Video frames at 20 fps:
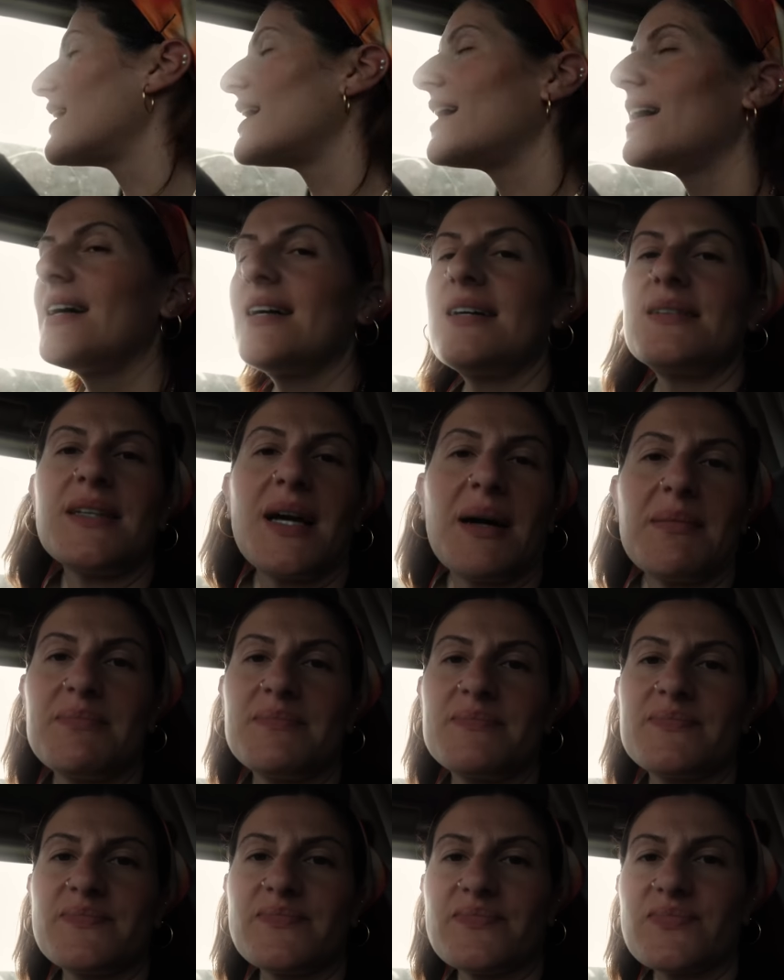Äh, ja,
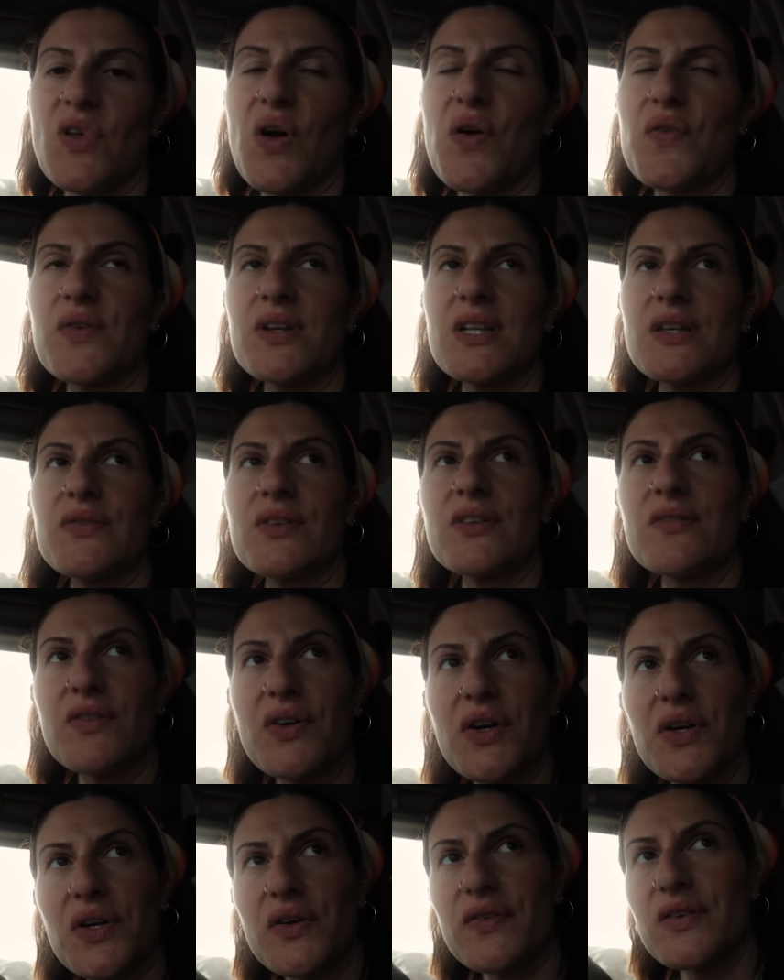Hoffentlich finden
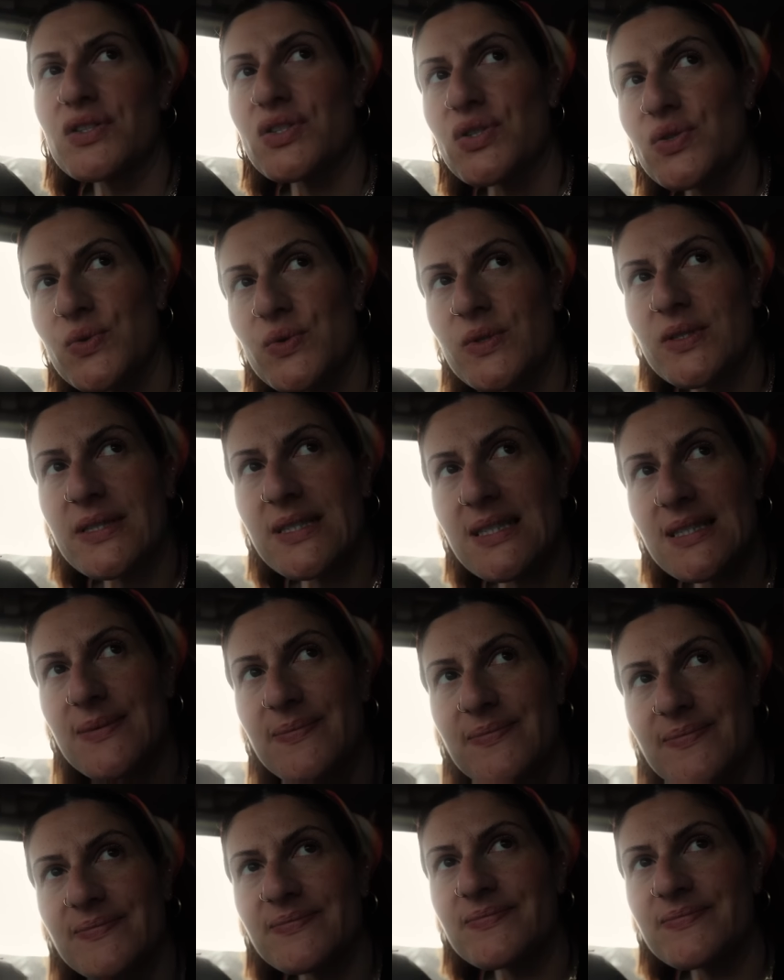wir heute noch was Schönes.